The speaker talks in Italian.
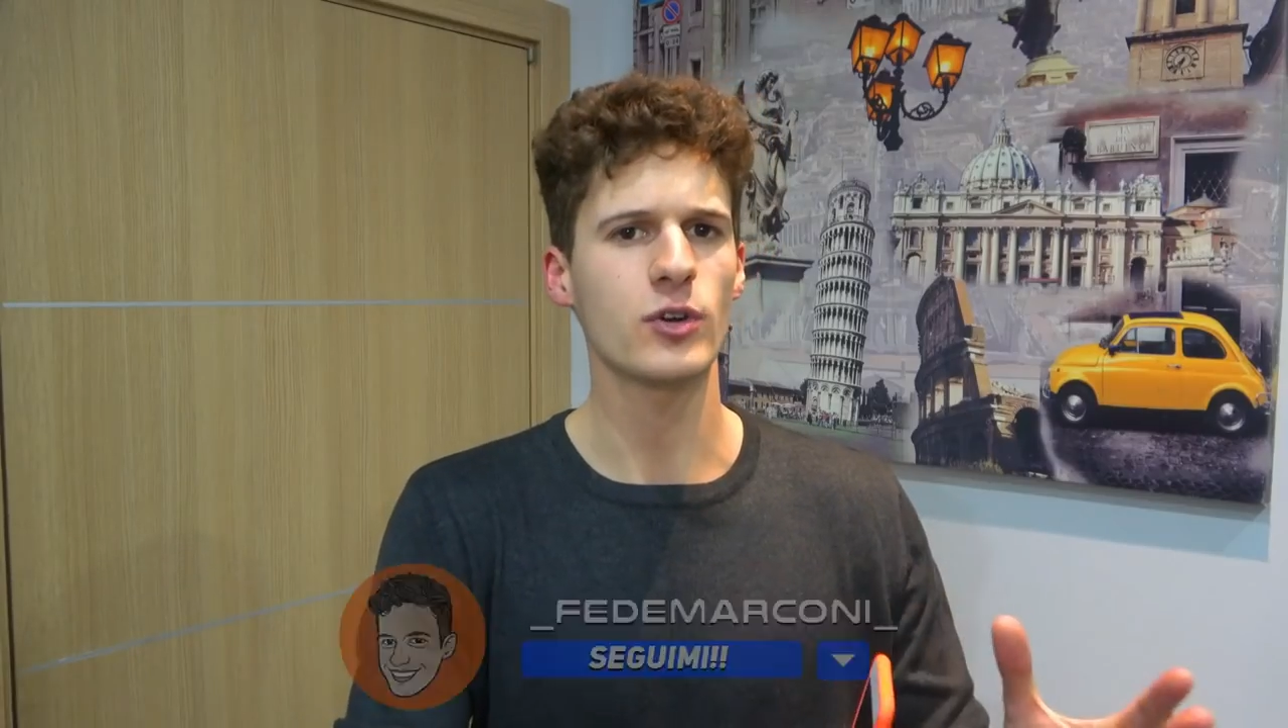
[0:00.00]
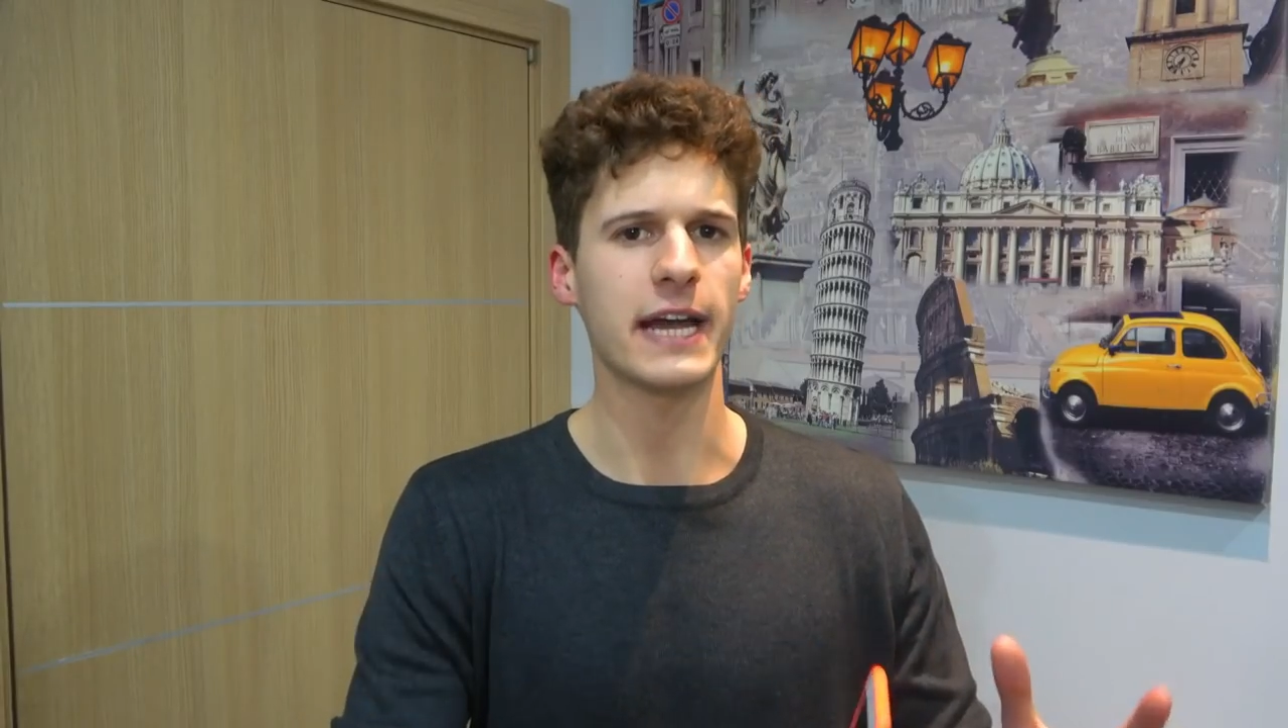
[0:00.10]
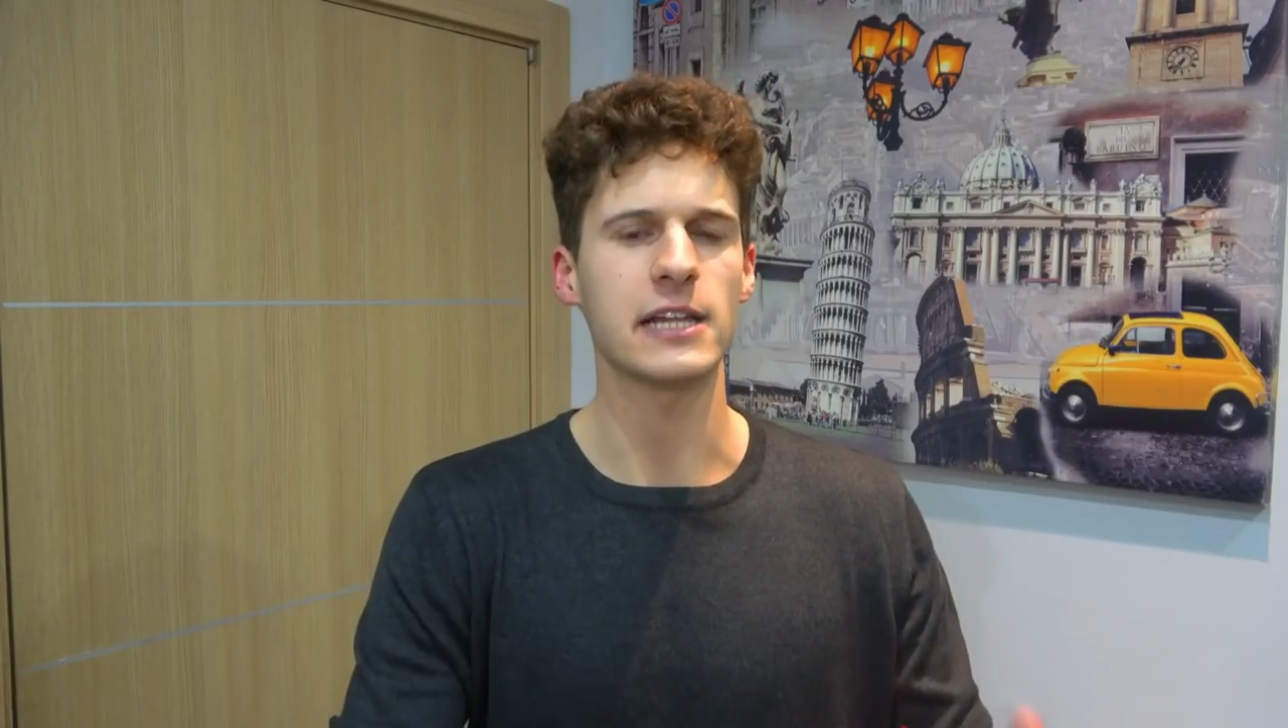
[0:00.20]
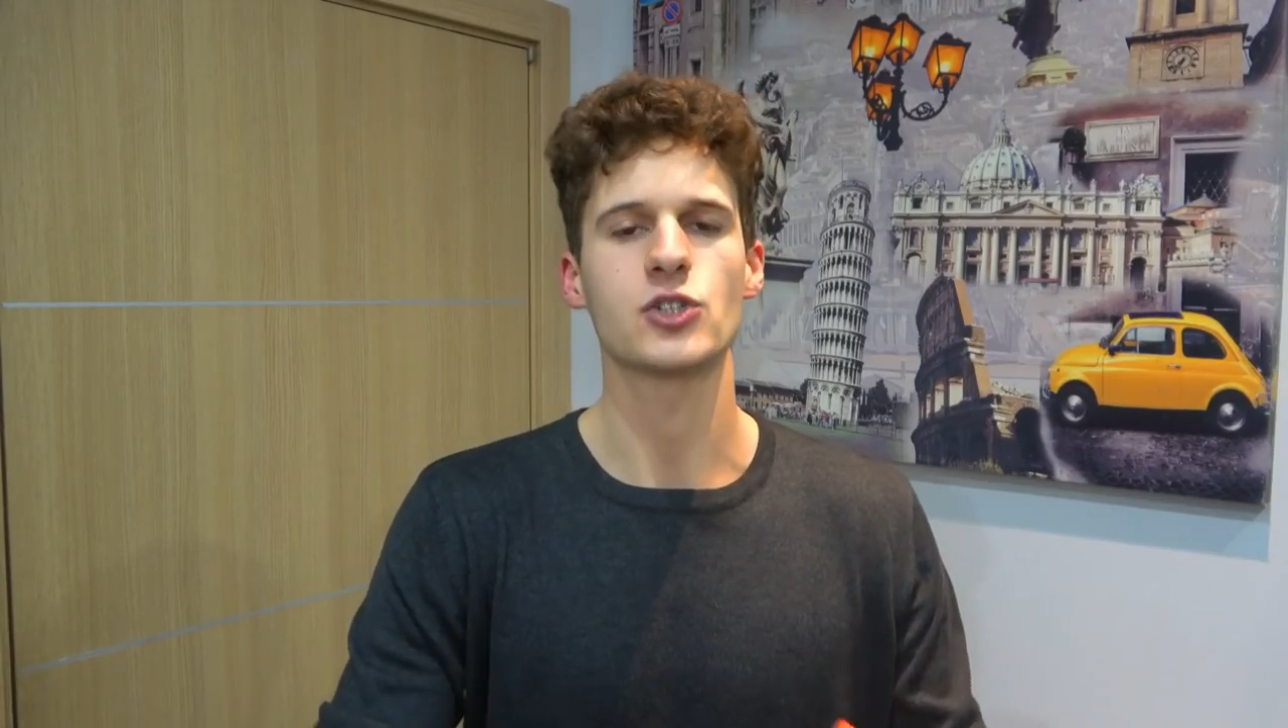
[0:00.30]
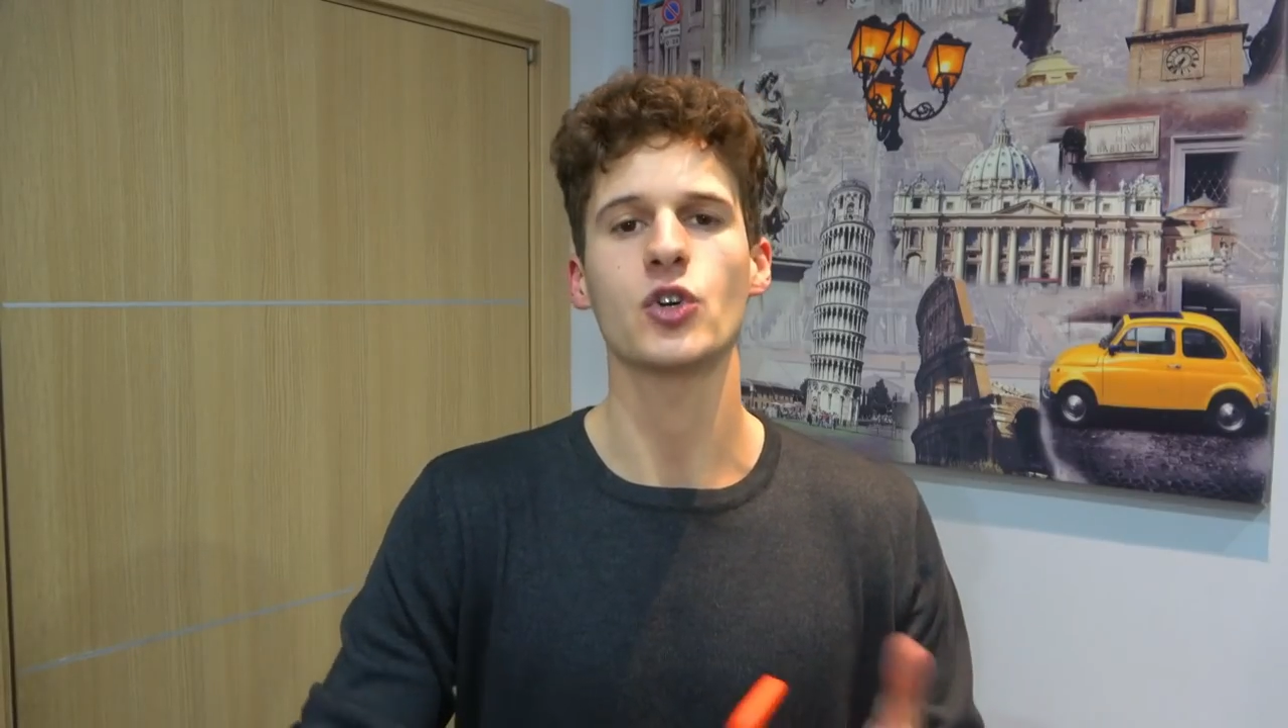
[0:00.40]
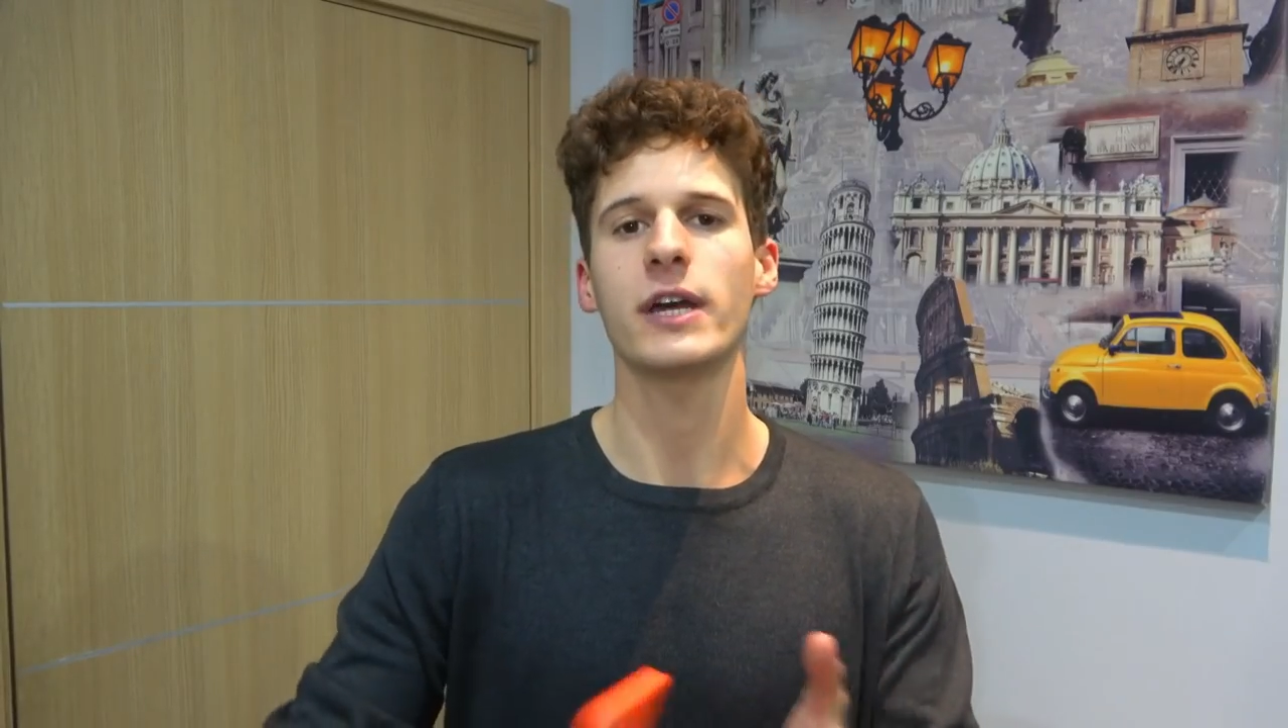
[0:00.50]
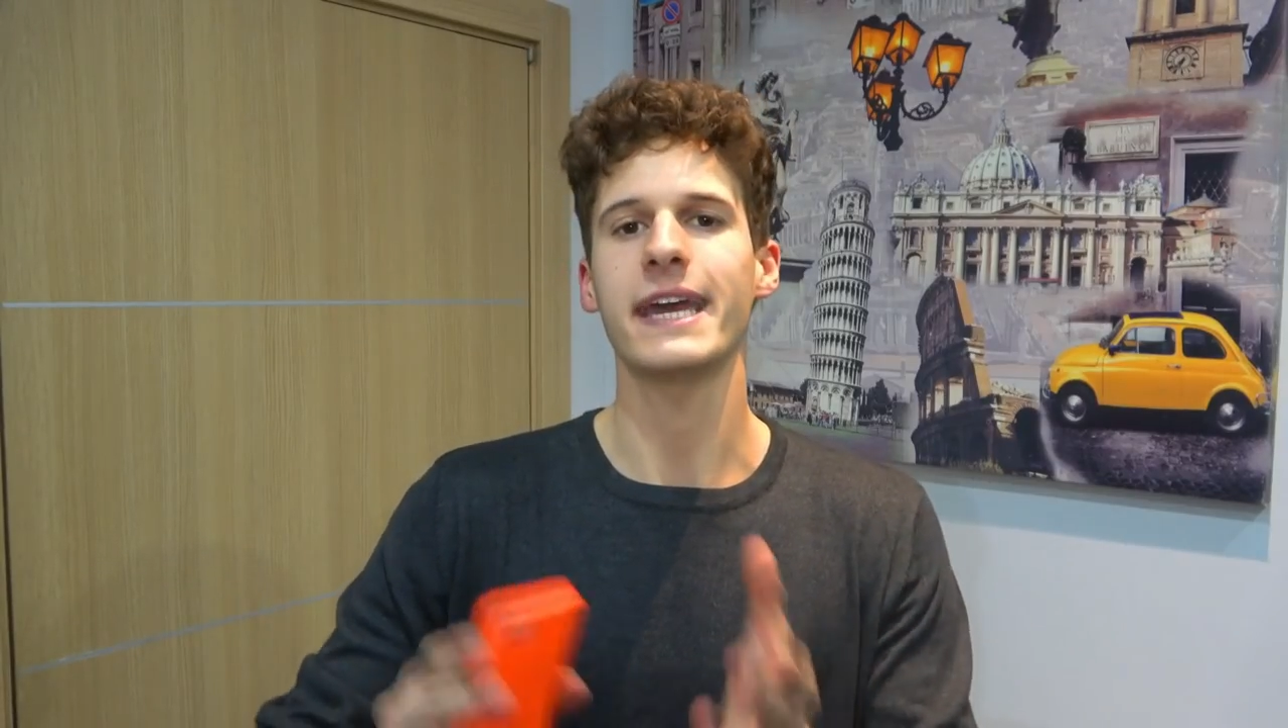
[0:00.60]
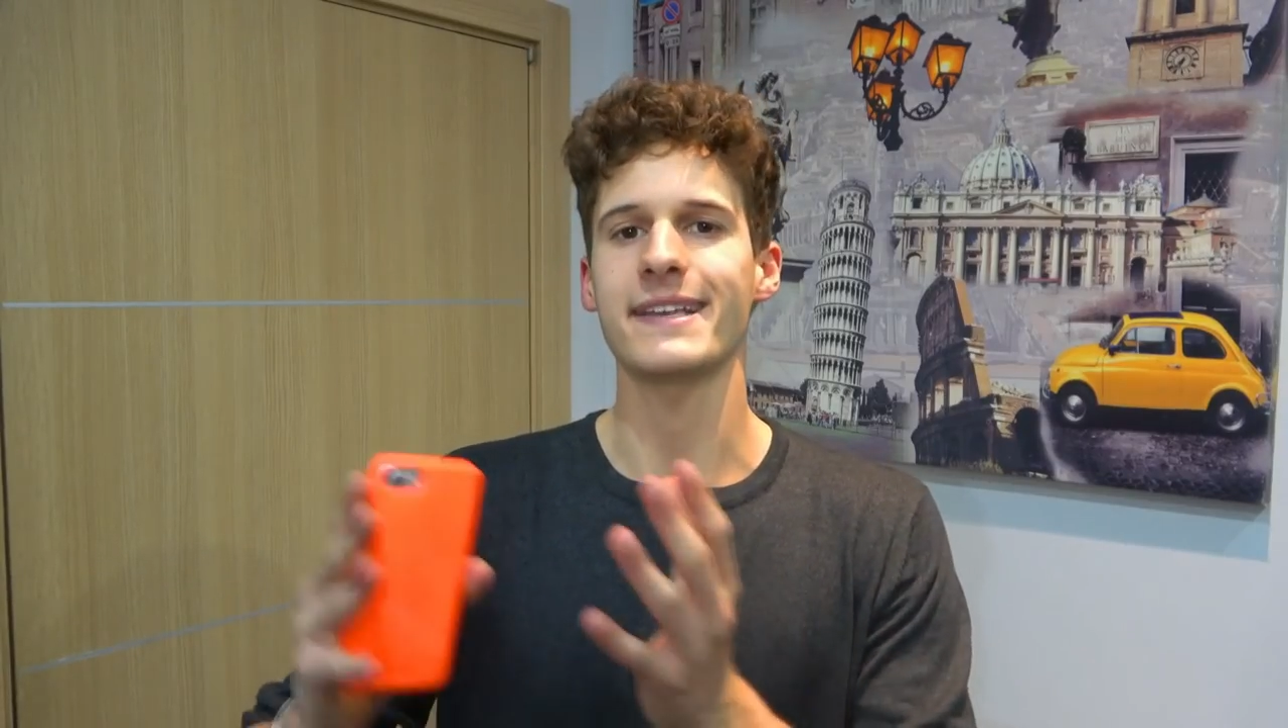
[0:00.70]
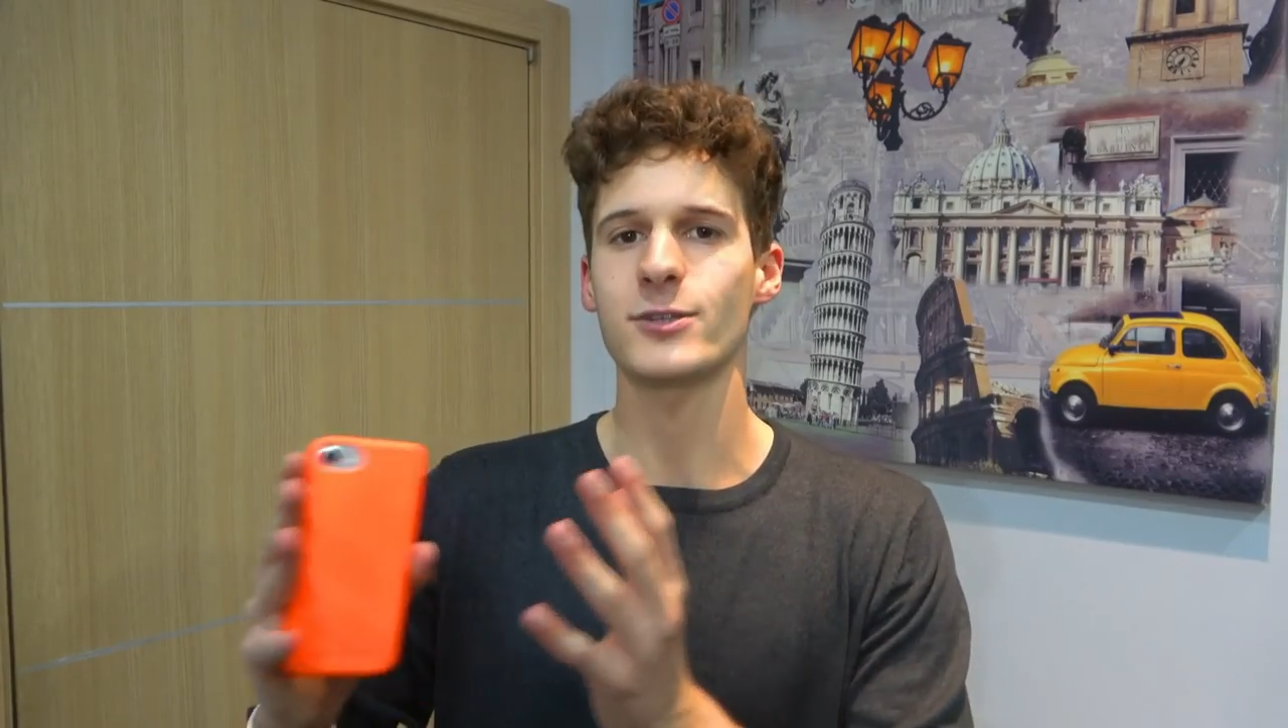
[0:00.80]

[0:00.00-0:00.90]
Calcio e